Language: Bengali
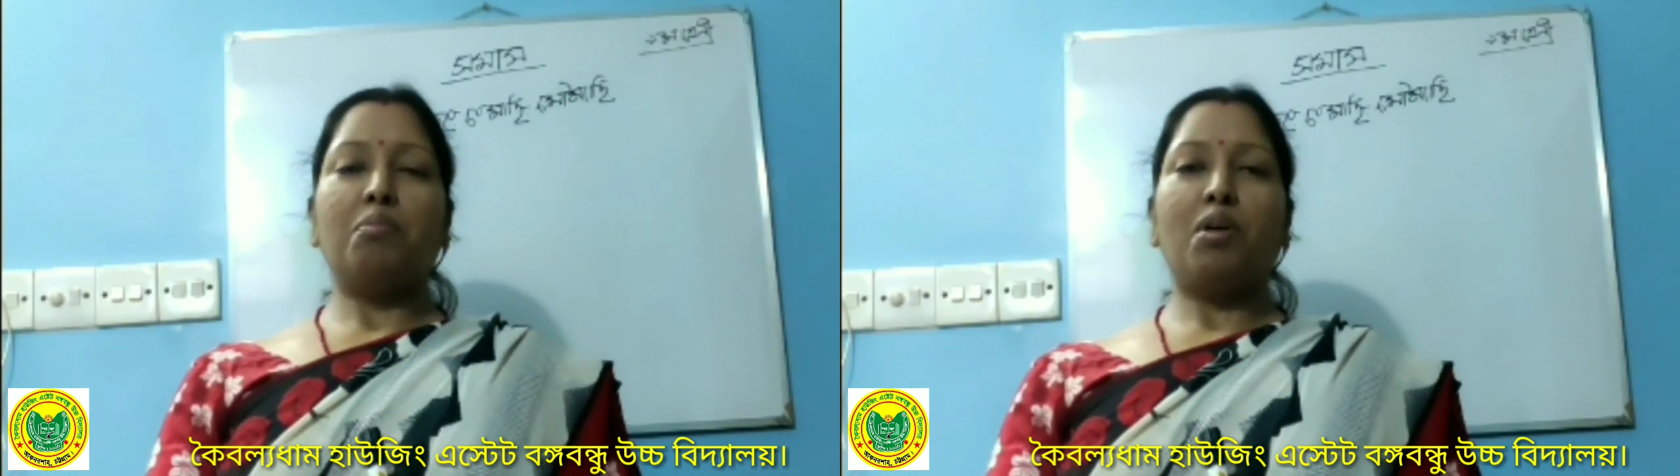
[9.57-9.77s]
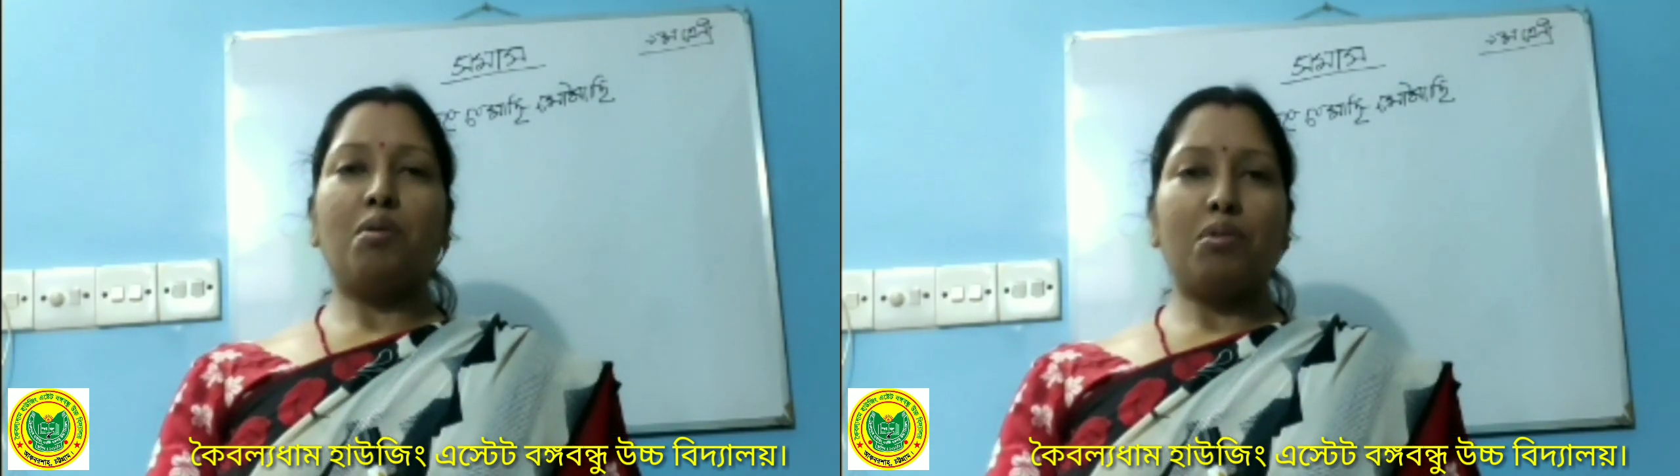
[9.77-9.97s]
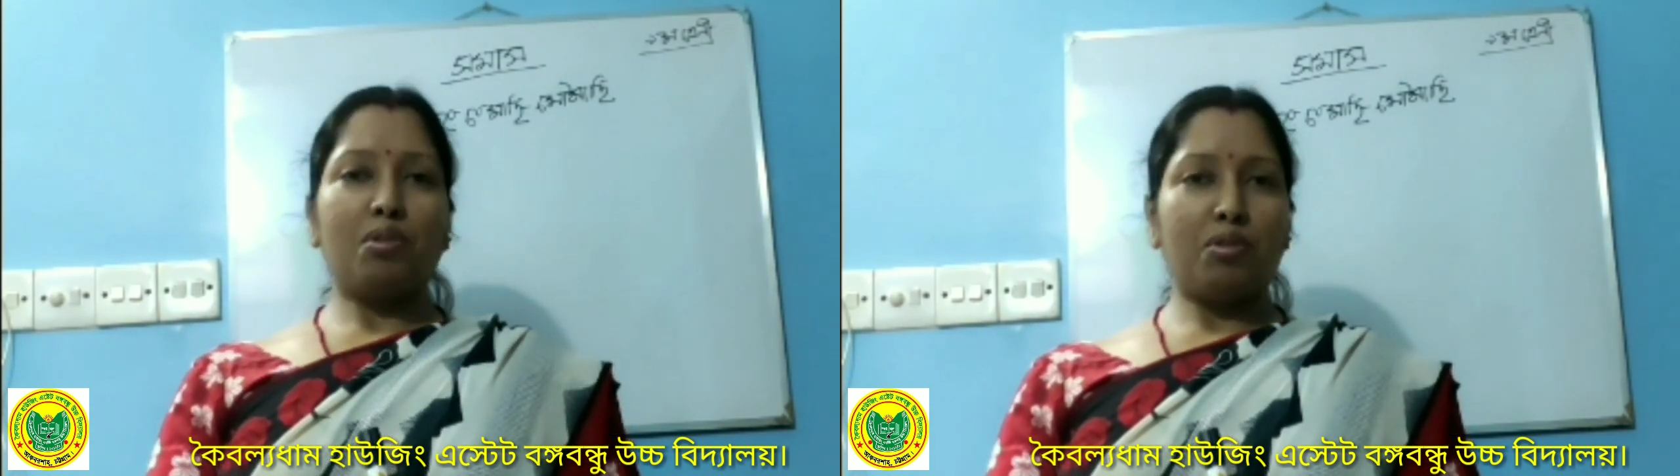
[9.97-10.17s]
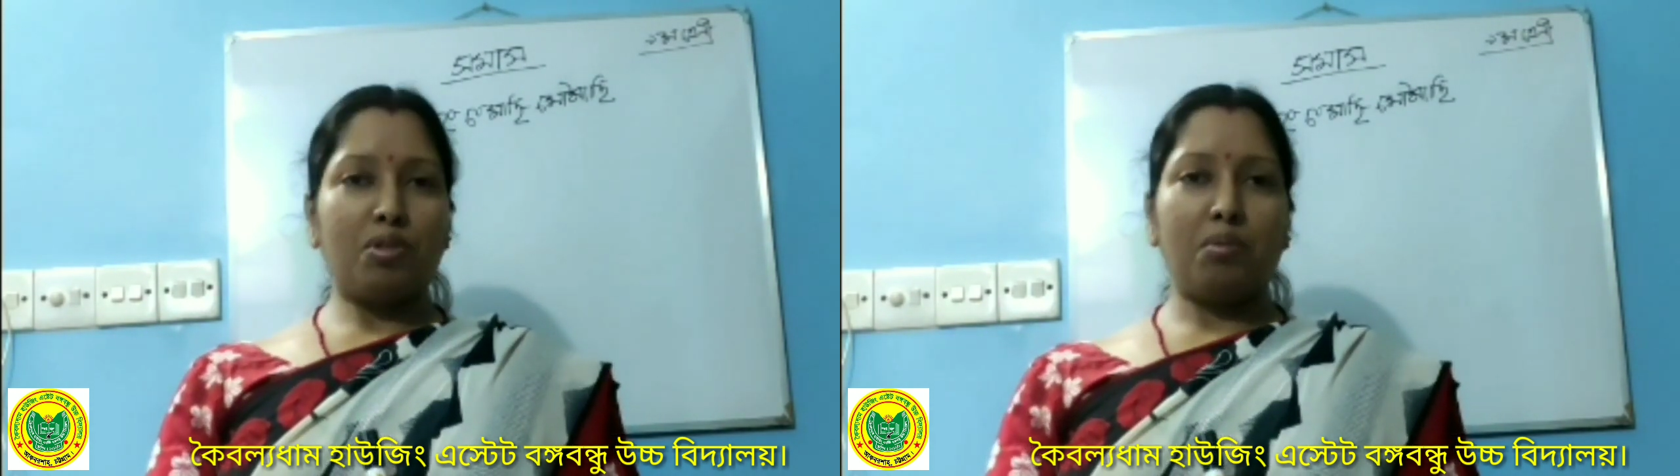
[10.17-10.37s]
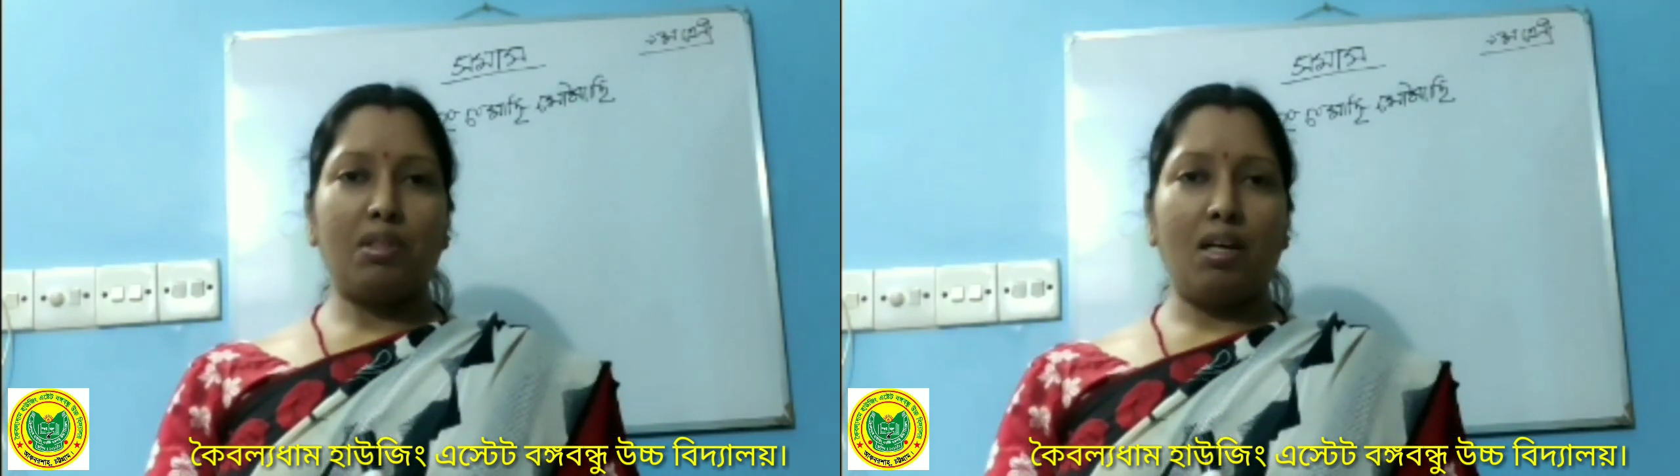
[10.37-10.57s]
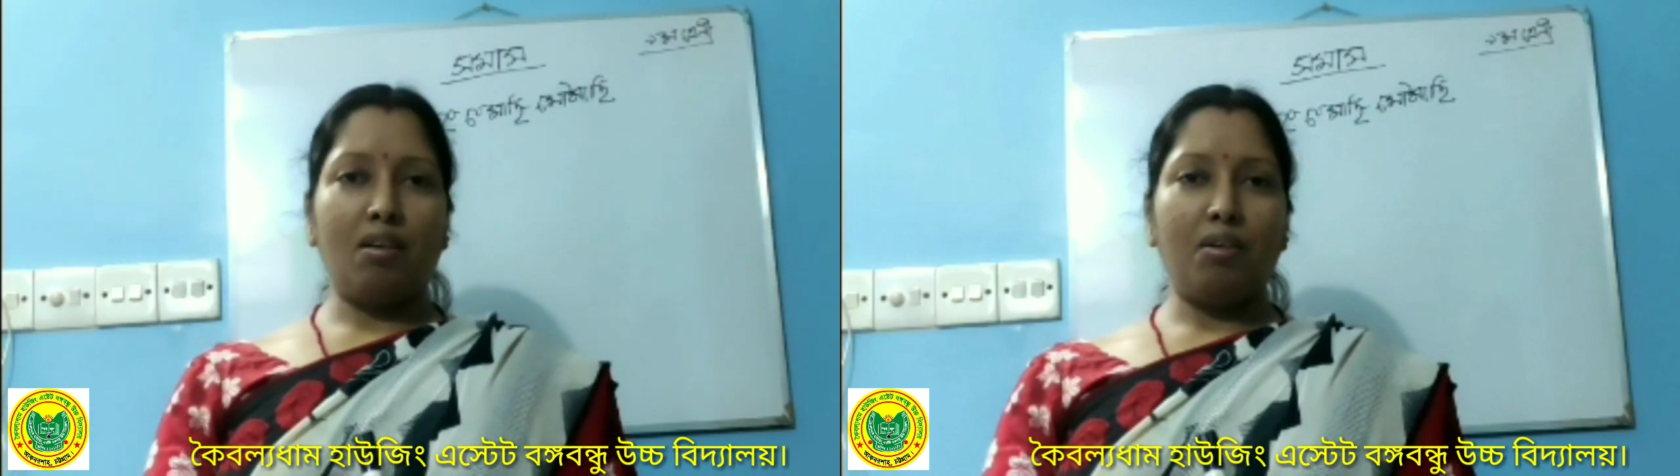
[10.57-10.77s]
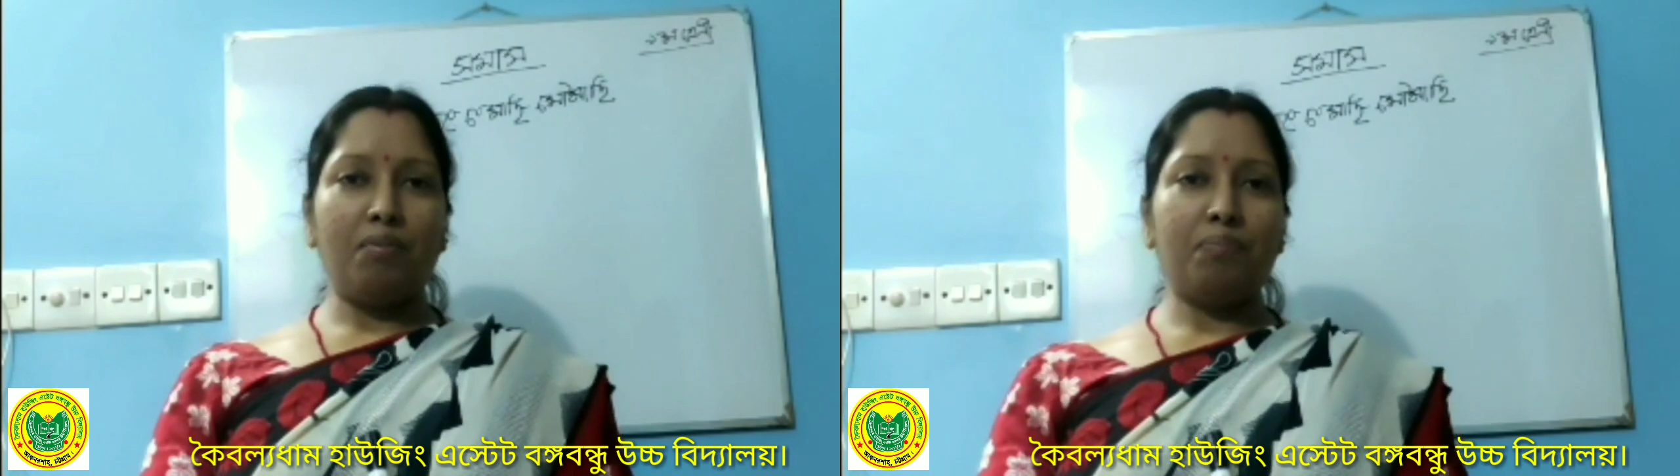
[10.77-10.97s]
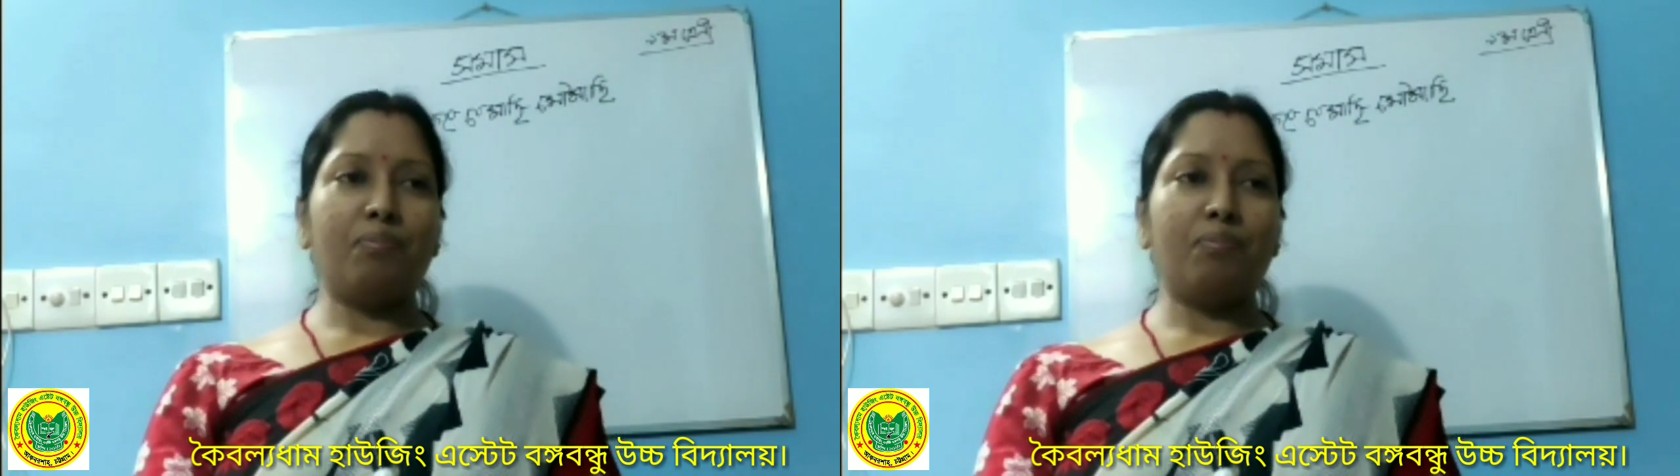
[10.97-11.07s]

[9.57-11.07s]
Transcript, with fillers: বঙ্গবন্ধু উচ্চ বিদ্যালয়